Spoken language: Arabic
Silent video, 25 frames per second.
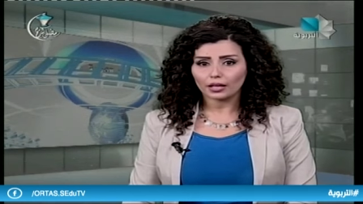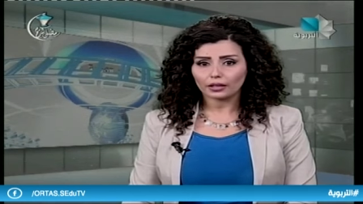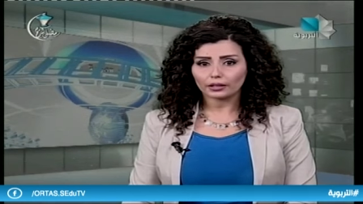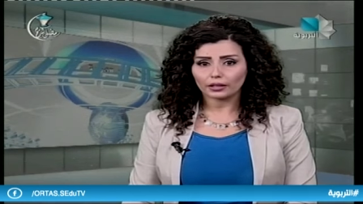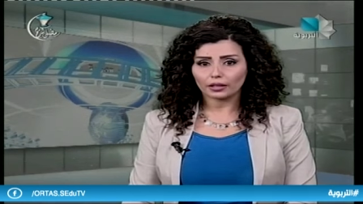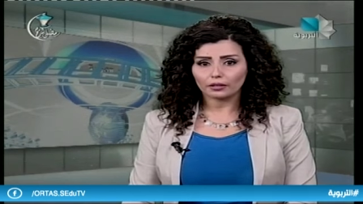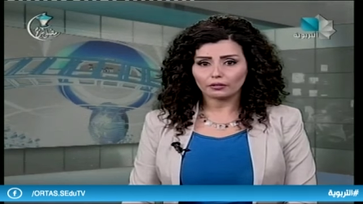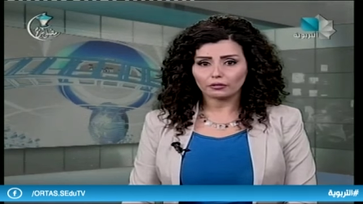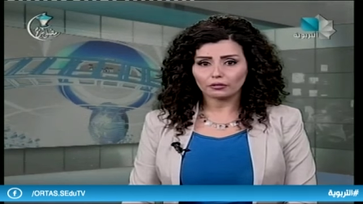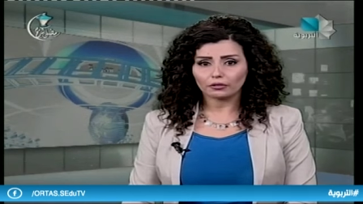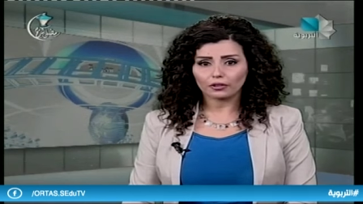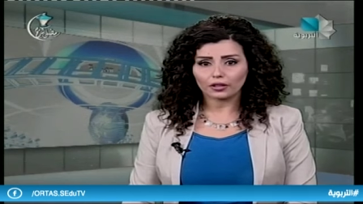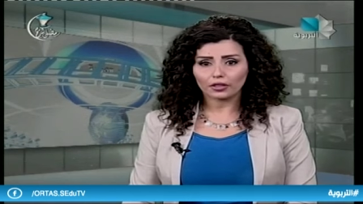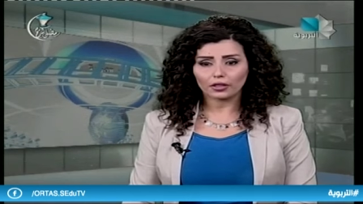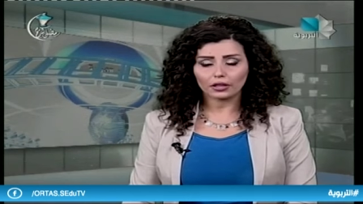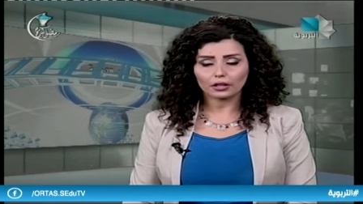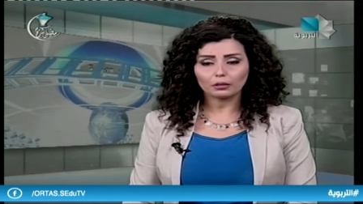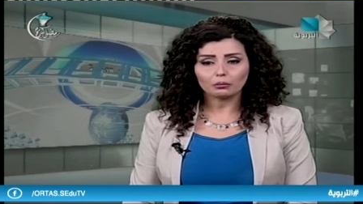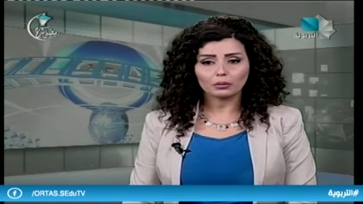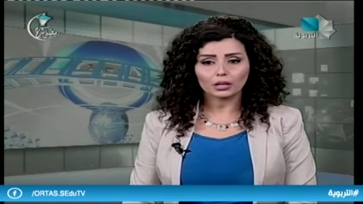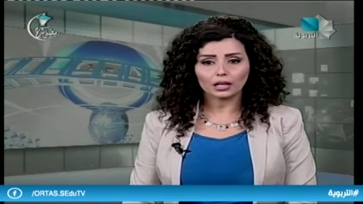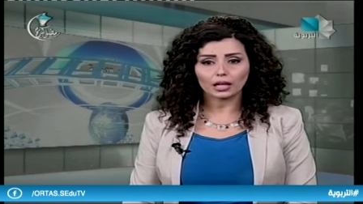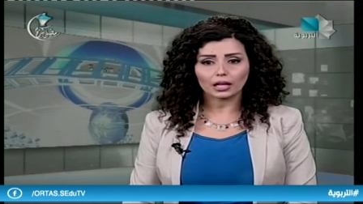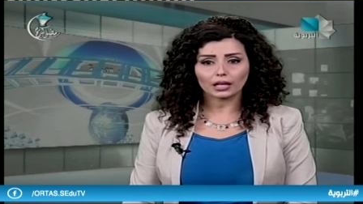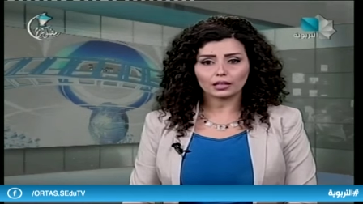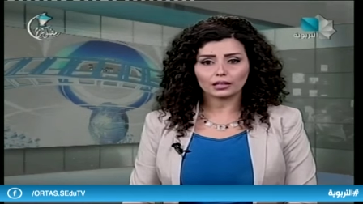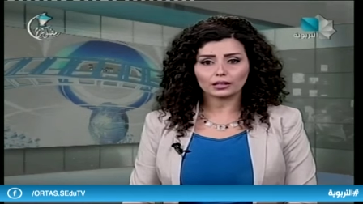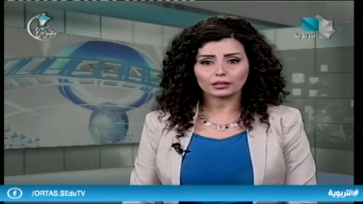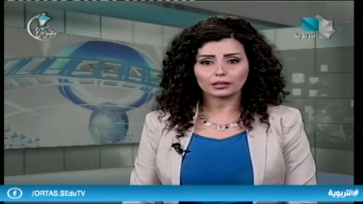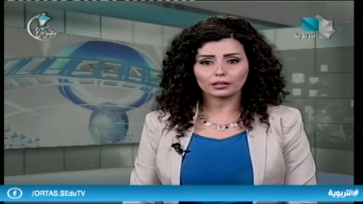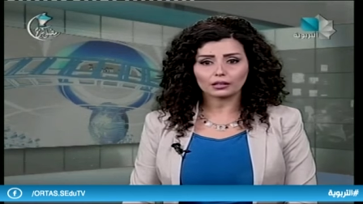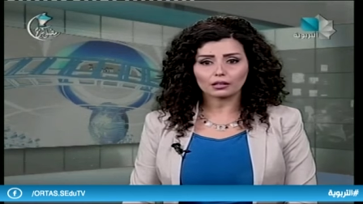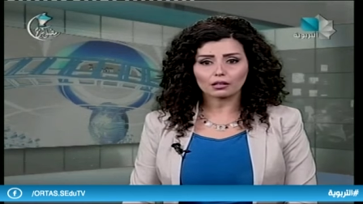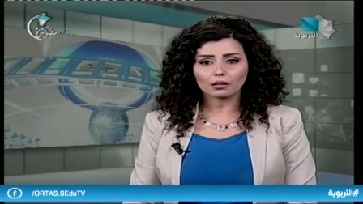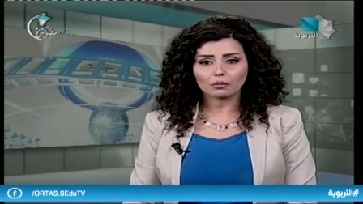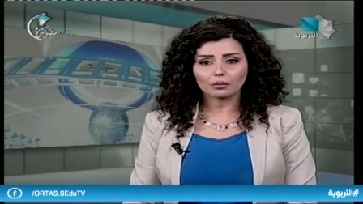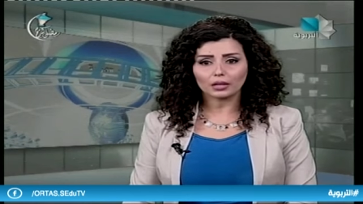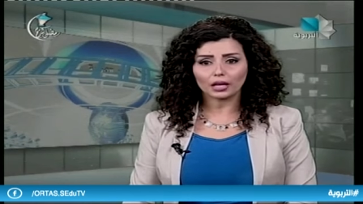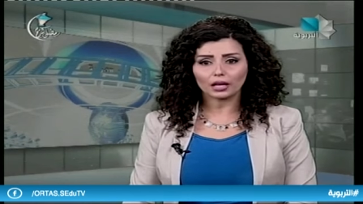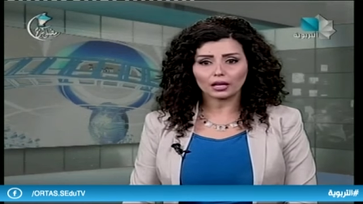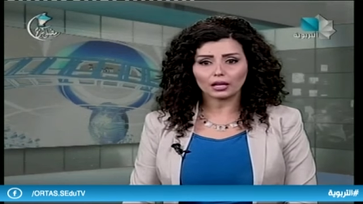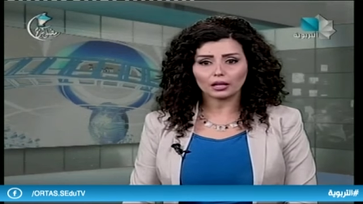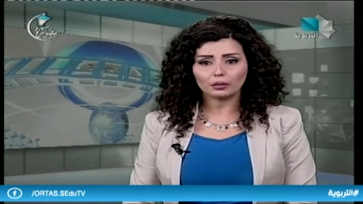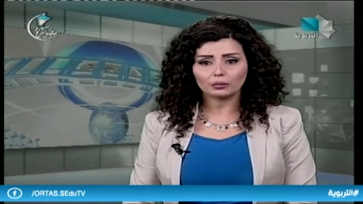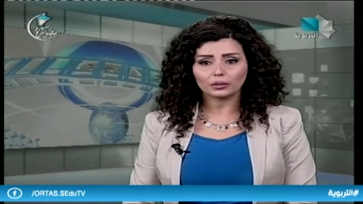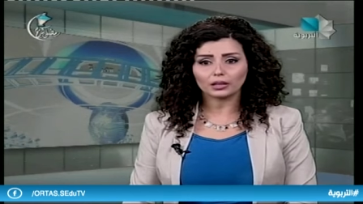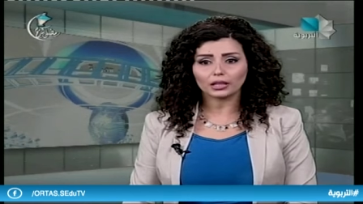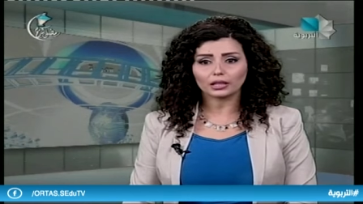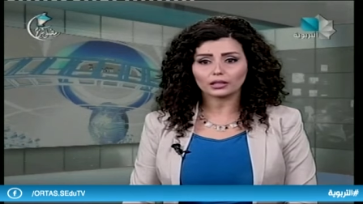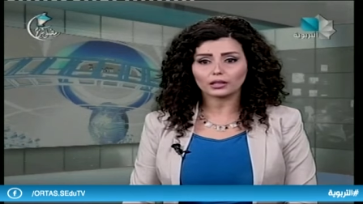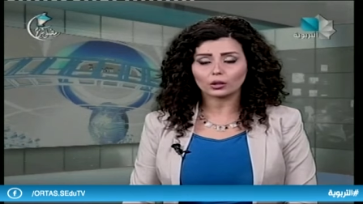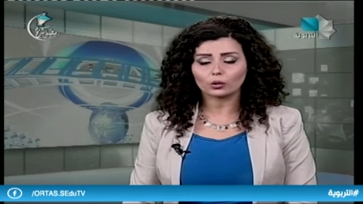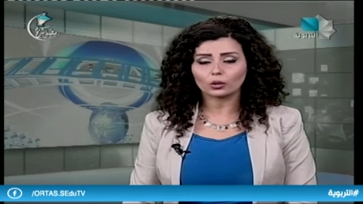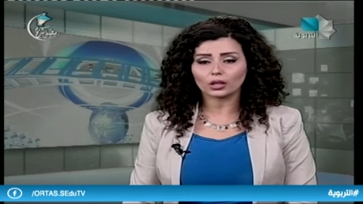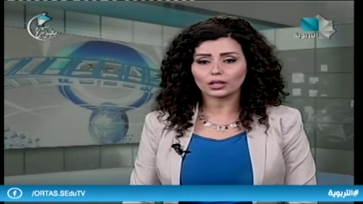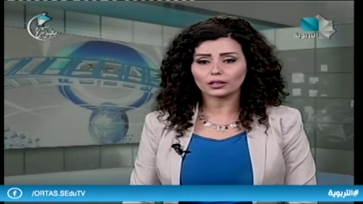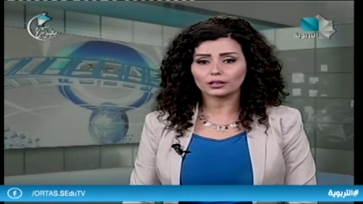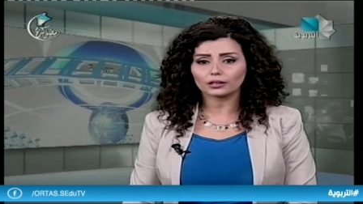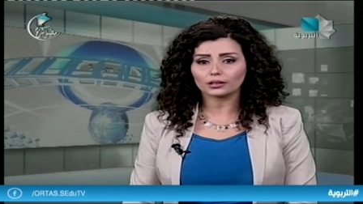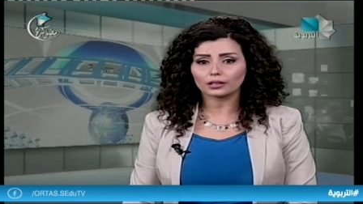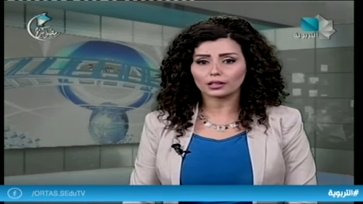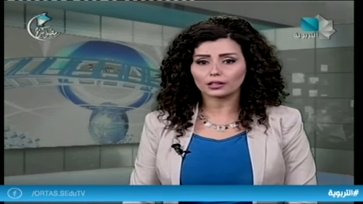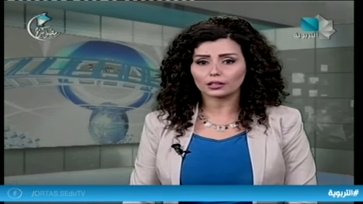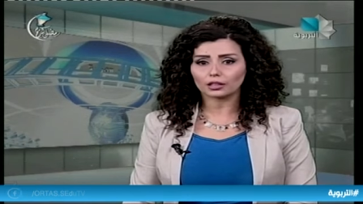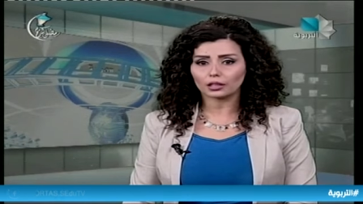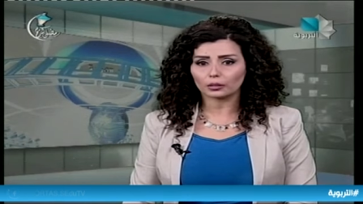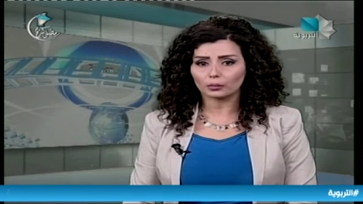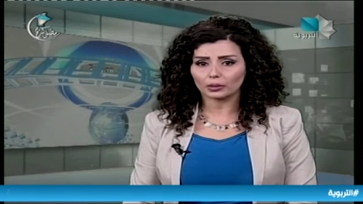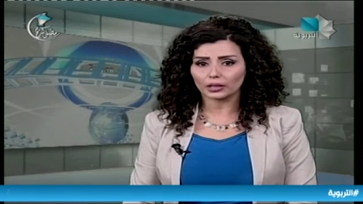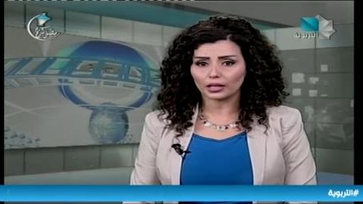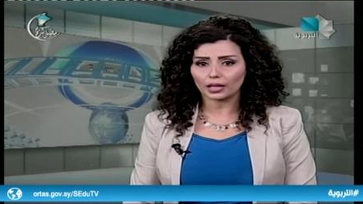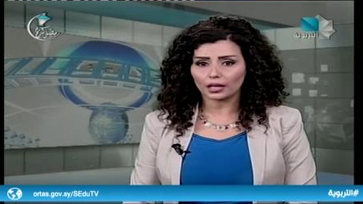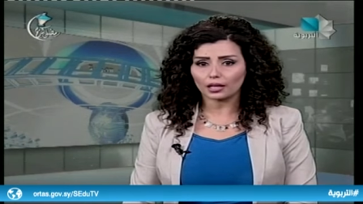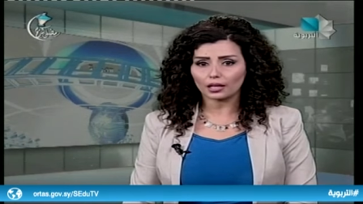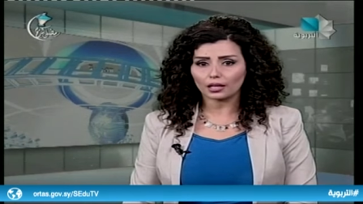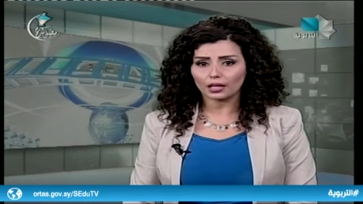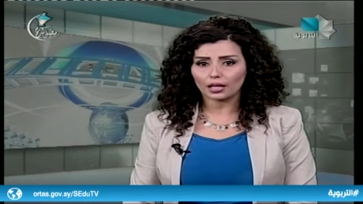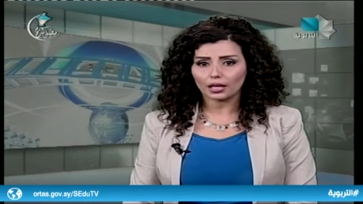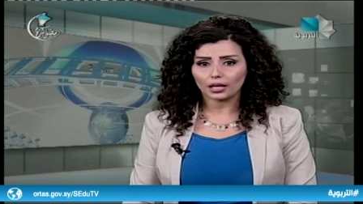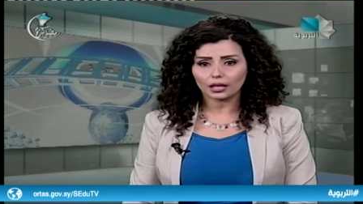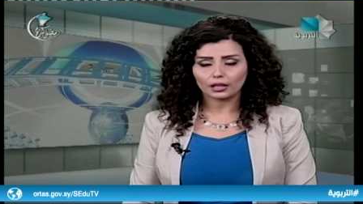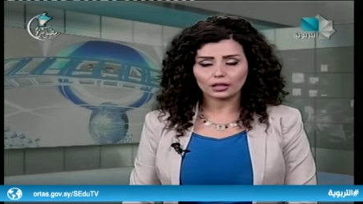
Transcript: تنفيذ المرحلة الرابعة من الدورات التدريبية